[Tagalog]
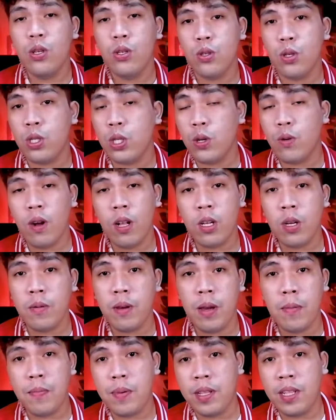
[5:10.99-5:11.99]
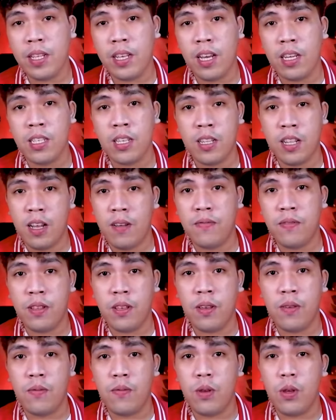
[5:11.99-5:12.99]
So si Qualcomm aptX
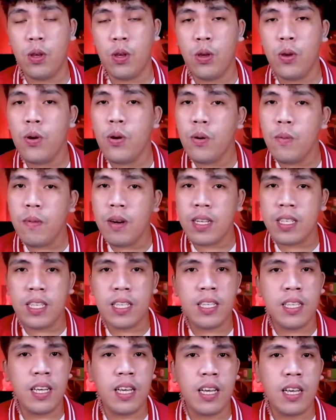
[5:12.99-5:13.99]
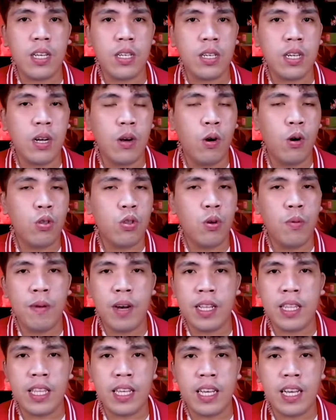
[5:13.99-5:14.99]
Adaptive yung mag-change na
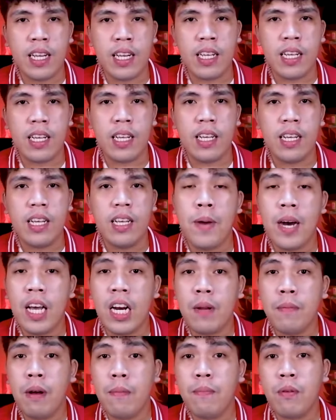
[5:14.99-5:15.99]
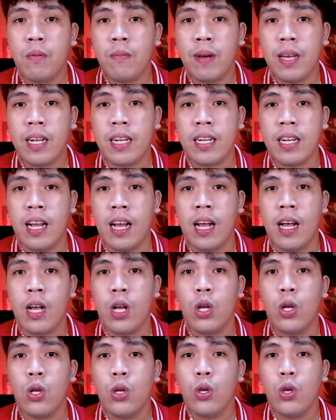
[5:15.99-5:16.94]
automatically para ma-provide na